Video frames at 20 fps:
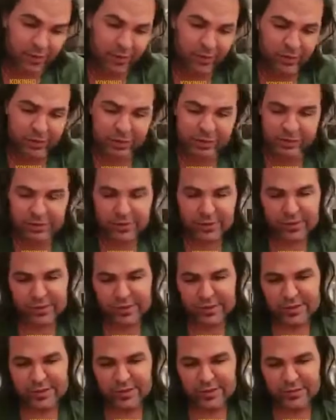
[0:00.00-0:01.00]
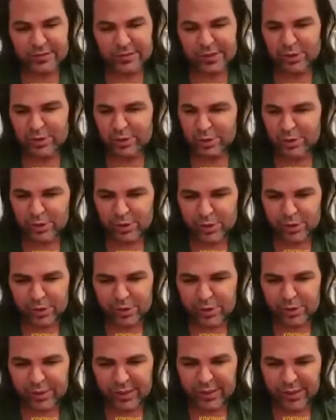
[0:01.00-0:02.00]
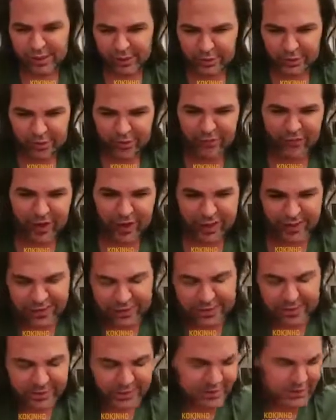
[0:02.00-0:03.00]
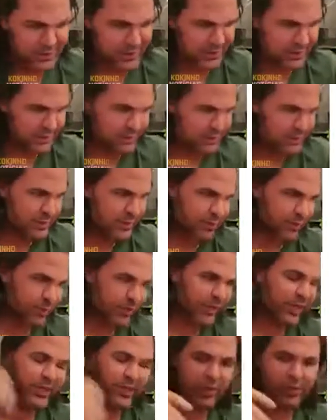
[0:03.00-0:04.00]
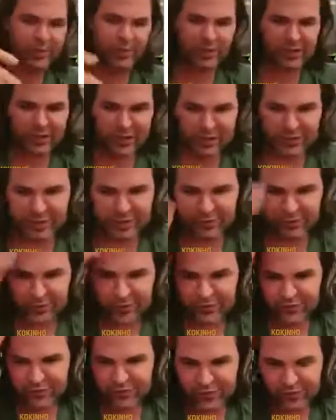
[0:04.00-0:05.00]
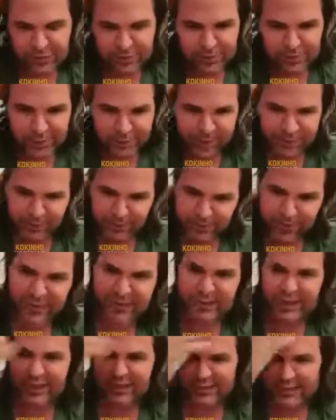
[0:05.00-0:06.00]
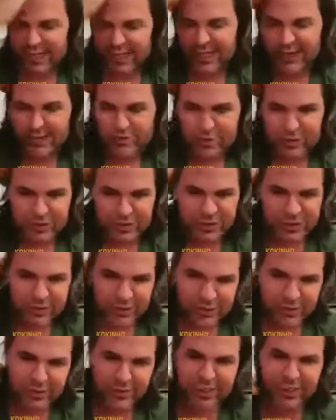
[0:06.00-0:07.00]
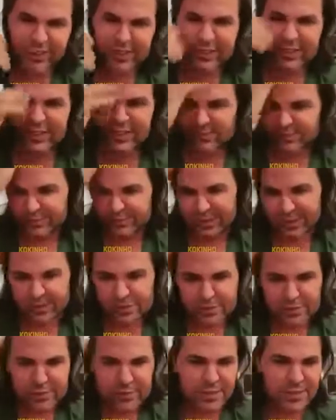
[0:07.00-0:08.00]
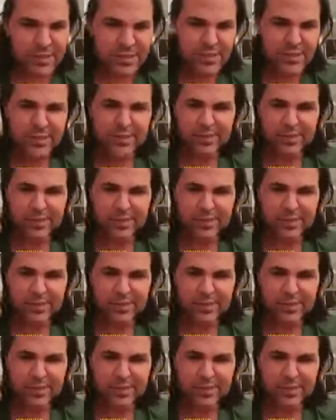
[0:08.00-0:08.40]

eu não, não, não, não julgo, né? eu não faria, porque é um projeto que foi feito para cantar museu e ele. Então,